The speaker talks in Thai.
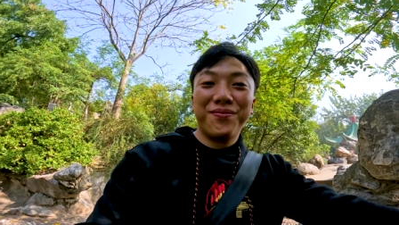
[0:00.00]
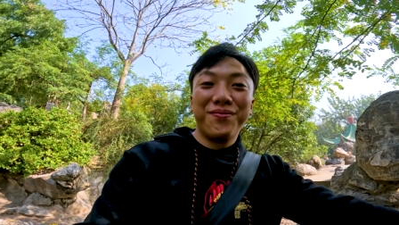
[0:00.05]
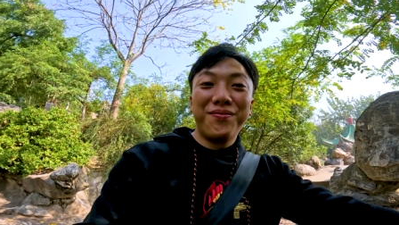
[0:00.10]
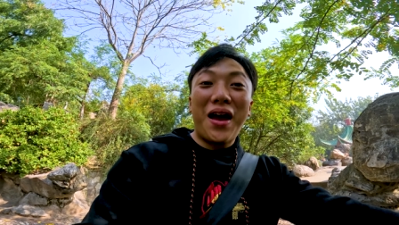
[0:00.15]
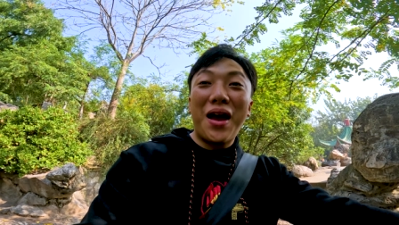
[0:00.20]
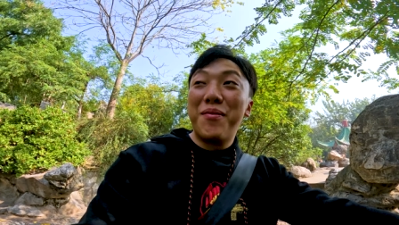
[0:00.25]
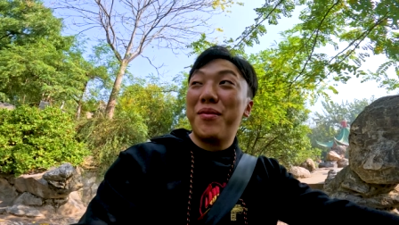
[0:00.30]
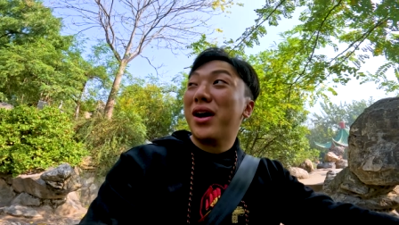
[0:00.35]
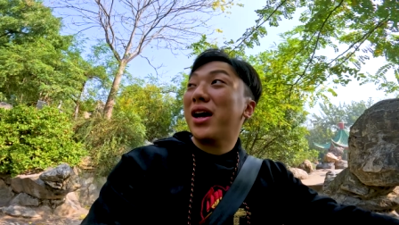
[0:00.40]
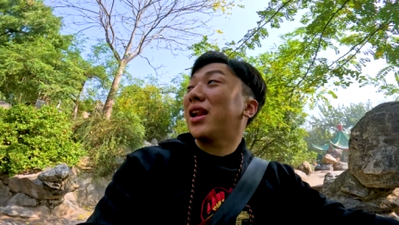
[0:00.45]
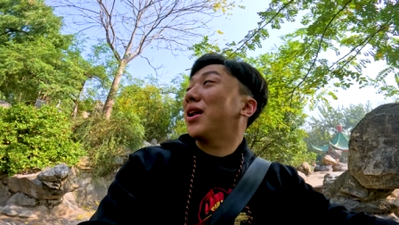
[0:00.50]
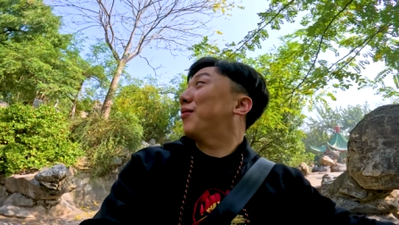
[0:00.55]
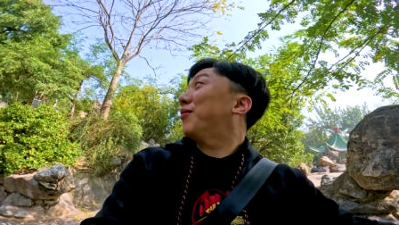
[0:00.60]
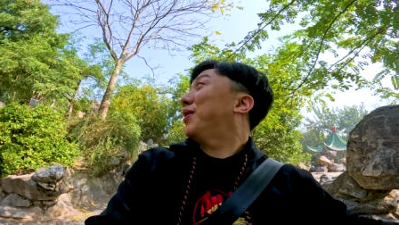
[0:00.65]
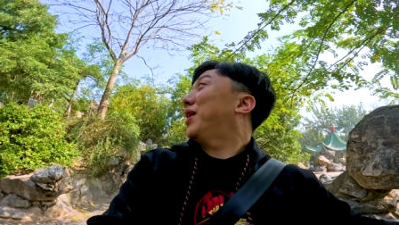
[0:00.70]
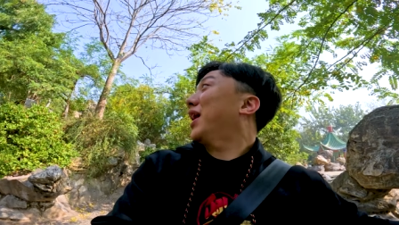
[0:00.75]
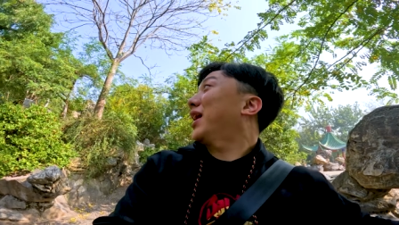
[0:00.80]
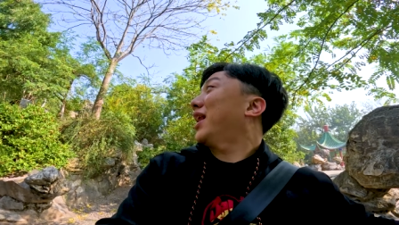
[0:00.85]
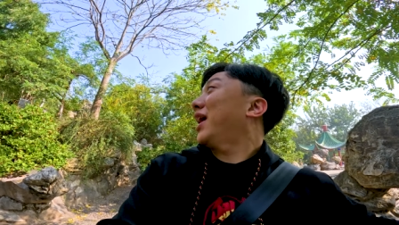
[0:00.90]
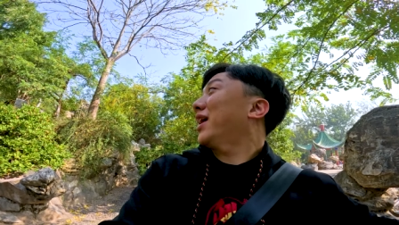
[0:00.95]
แปลกเหมือนกันนะ
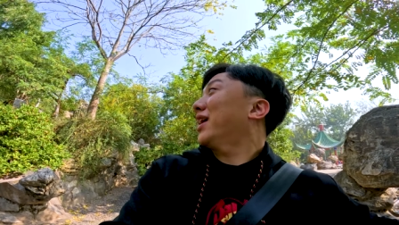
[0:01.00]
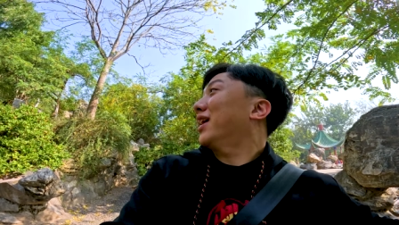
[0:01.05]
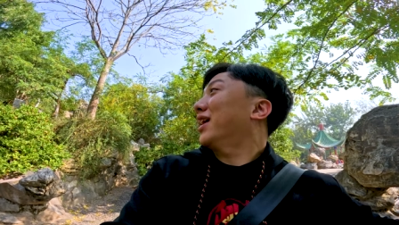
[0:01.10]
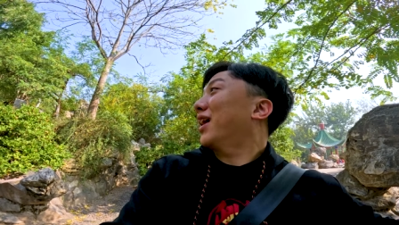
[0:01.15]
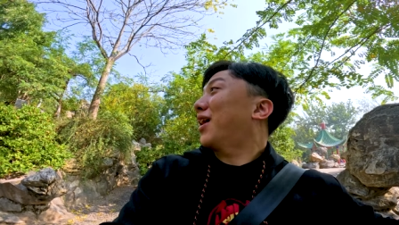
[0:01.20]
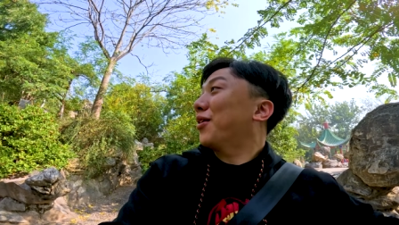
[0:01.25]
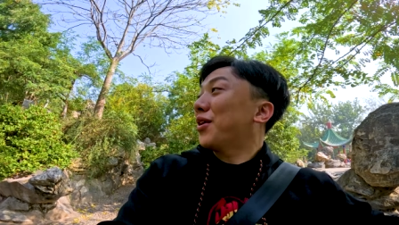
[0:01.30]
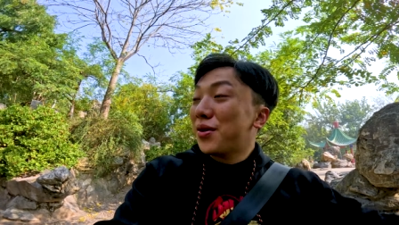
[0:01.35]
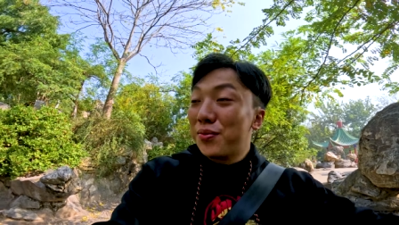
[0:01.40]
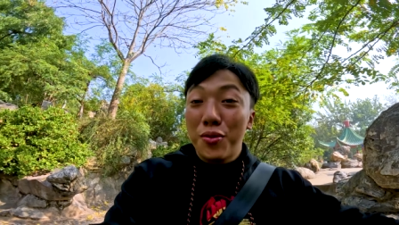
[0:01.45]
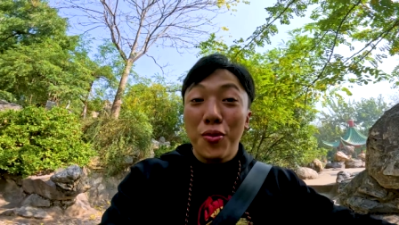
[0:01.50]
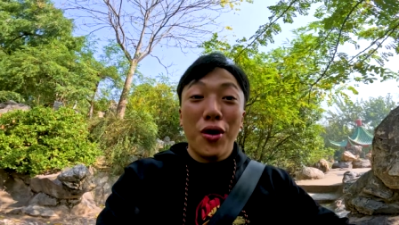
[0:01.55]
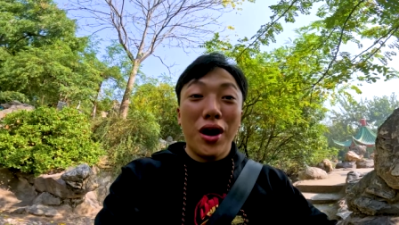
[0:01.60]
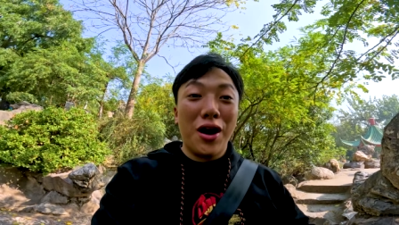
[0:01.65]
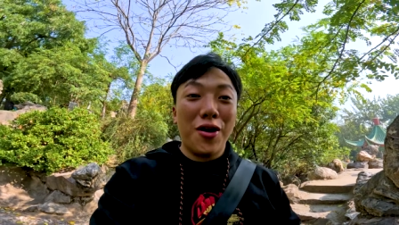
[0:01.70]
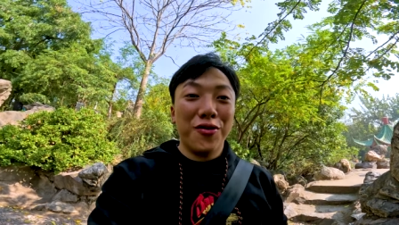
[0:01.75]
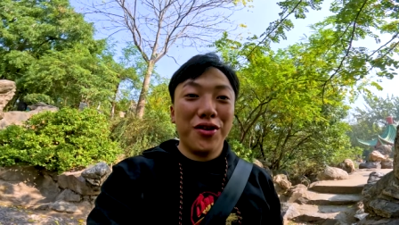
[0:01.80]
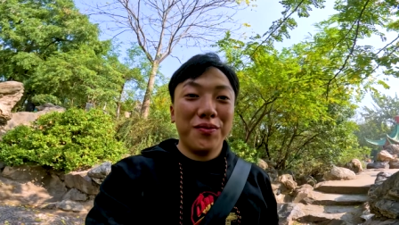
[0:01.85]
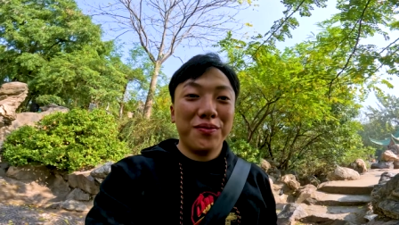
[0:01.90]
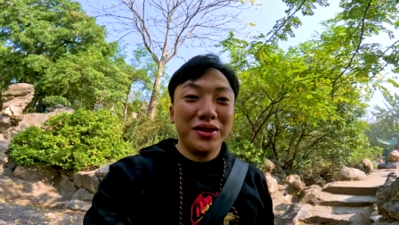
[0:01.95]
มันเล็กๆ อย่างนี้เขาเรียกภู
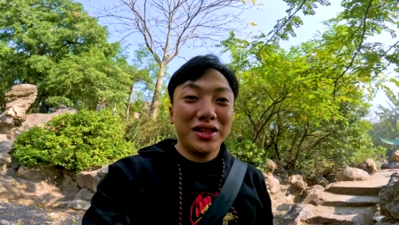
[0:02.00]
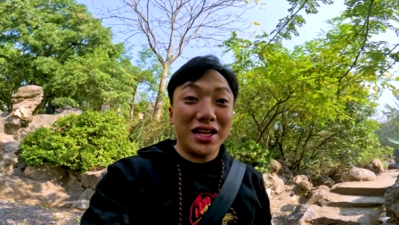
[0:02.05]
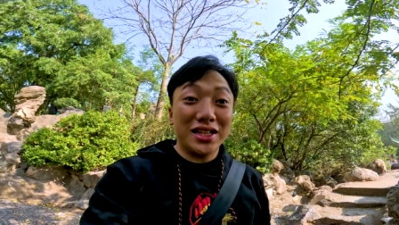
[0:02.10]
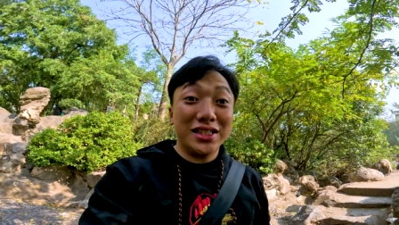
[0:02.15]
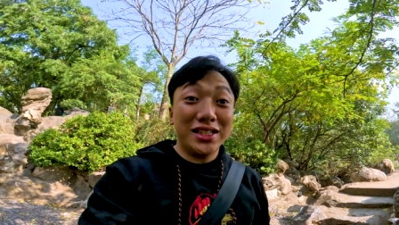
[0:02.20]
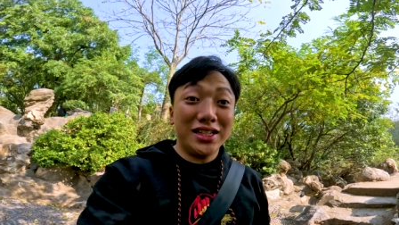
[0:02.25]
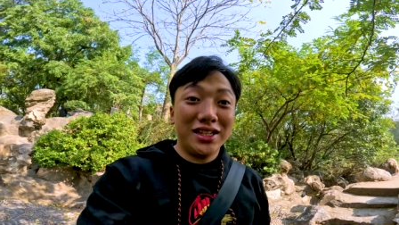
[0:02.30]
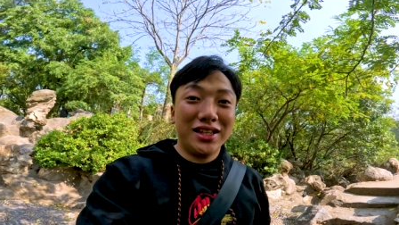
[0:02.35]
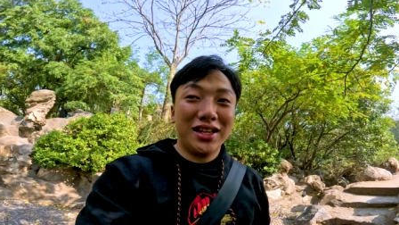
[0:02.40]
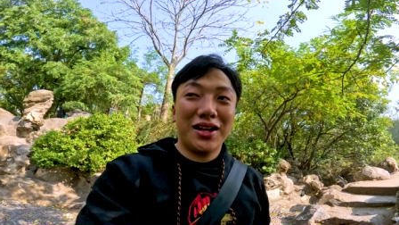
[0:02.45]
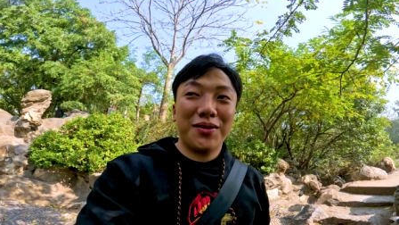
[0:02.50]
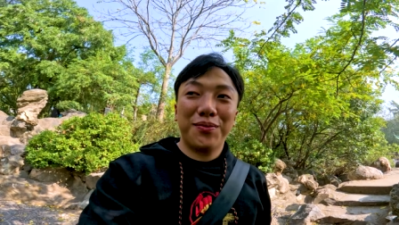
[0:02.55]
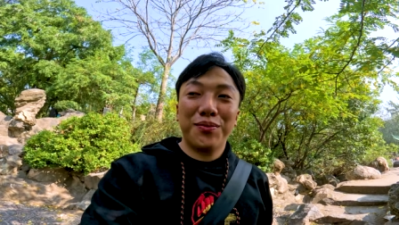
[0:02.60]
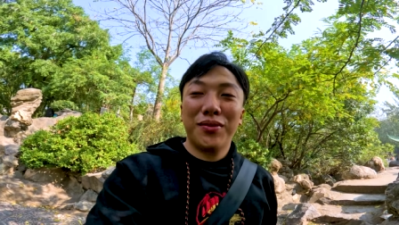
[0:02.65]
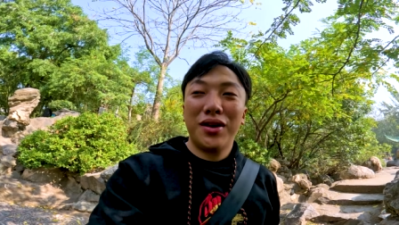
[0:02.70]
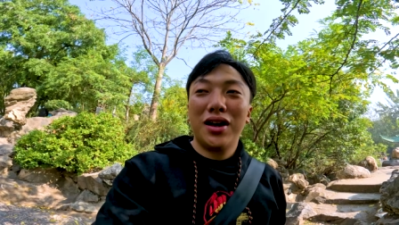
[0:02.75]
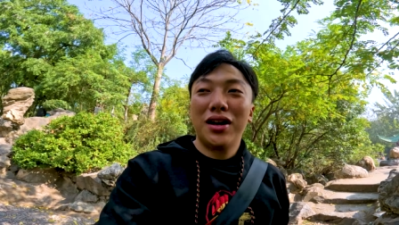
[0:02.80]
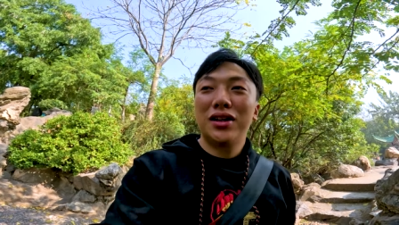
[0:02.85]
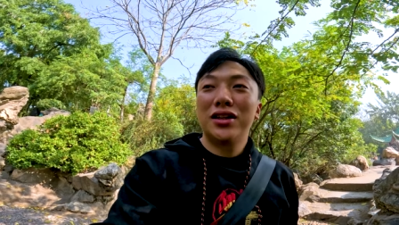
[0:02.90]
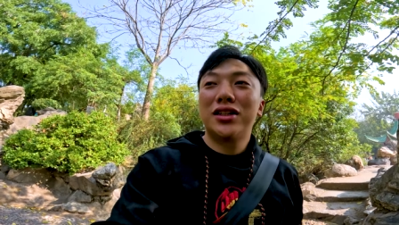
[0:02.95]
เขานะภาษาจีนนะครับ
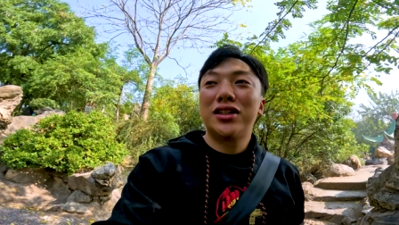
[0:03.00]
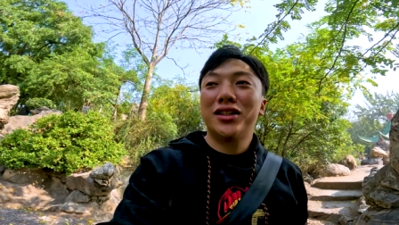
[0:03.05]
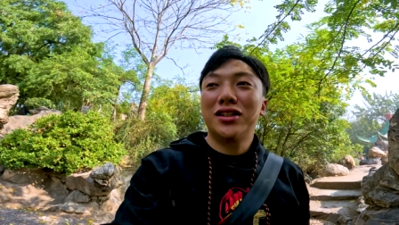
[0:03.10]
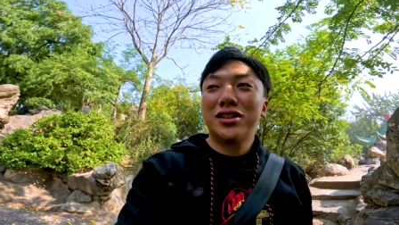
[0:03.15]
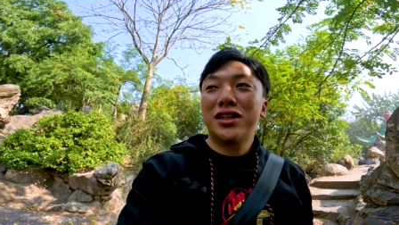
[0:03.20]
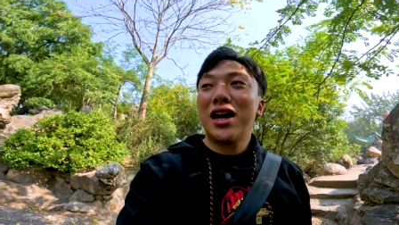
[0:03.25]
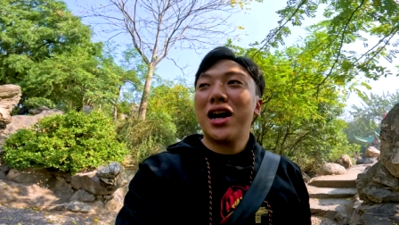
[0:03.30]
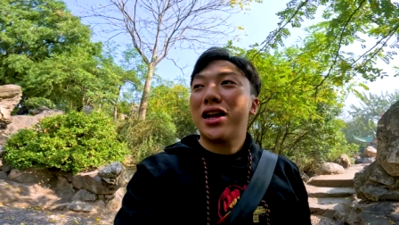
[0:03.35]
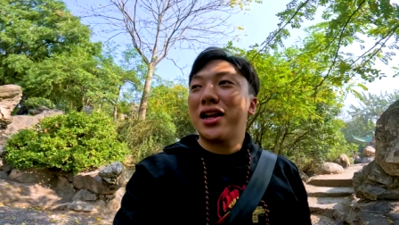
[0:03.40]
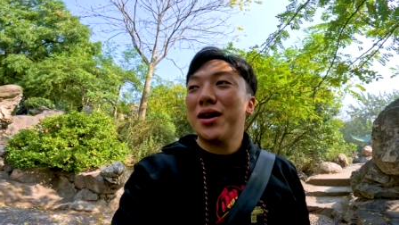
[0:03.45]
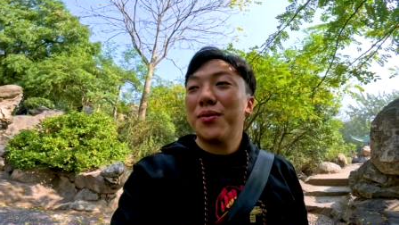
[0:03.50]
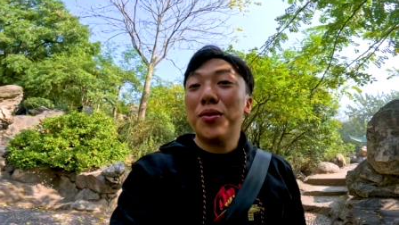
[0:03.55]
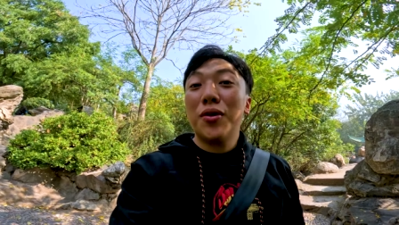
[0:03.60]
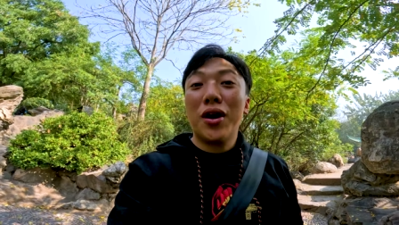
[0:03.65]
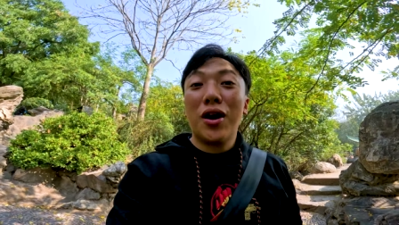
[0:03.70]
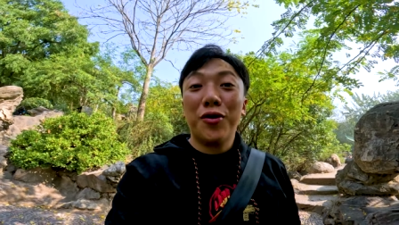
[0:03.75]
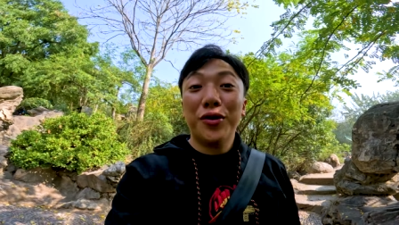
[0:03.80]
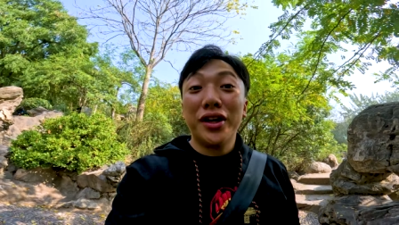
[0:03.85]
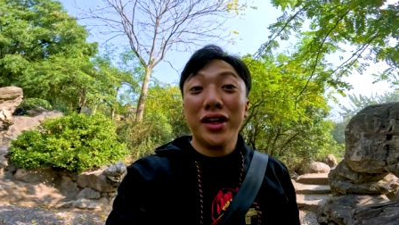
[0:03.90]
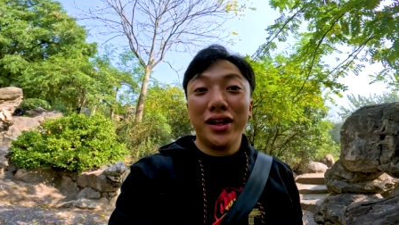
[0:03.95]
สือชานนะภู
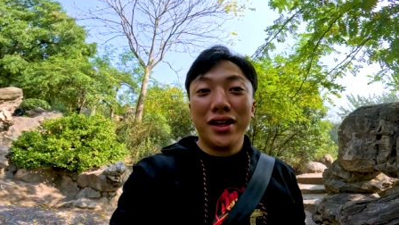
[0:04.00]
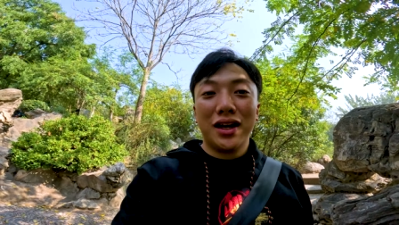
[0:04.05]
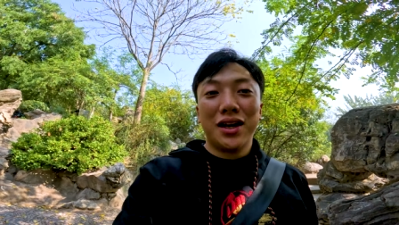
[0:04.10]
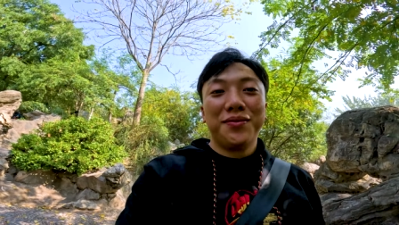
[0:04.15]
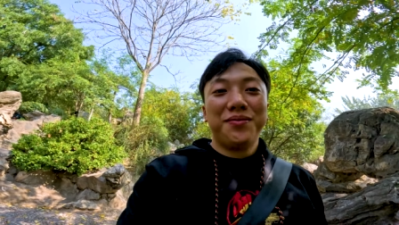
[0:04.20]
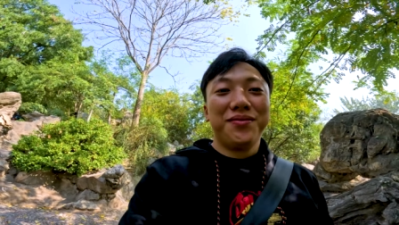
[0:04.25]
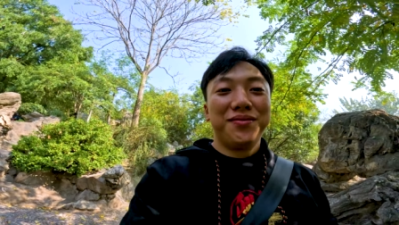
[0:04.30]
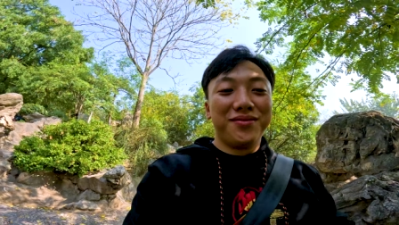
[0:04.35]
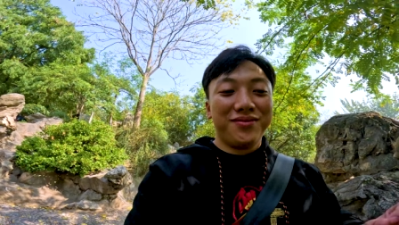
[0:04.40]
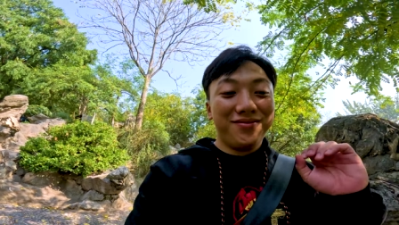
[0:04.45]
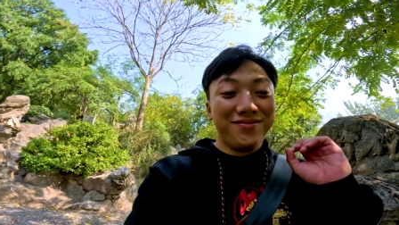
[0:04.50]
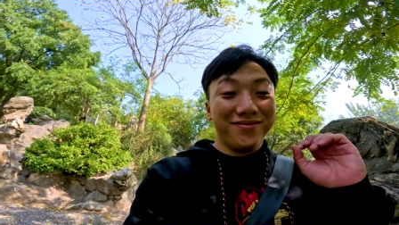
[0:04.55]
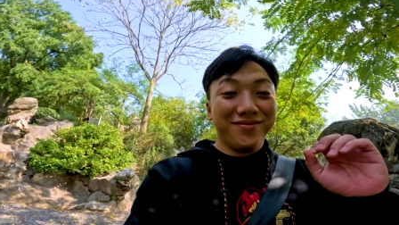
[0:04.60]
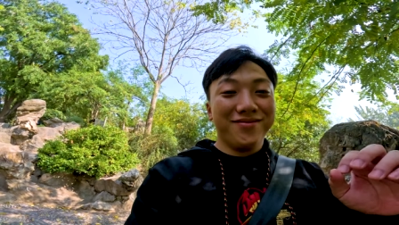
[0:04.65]
เขาหินนะครับ อื